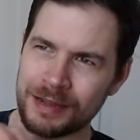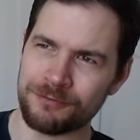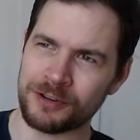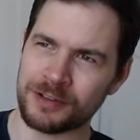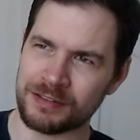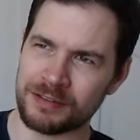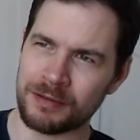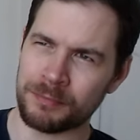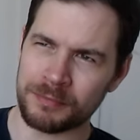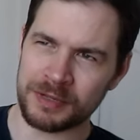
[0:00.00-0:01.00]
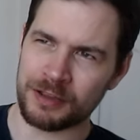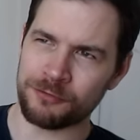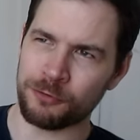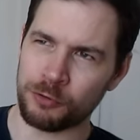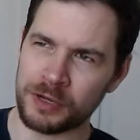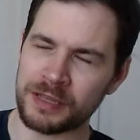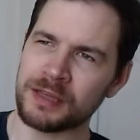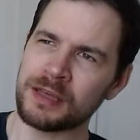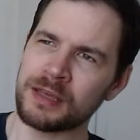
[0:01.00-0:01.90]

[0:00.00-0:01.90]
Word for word: einfach, dass er da volle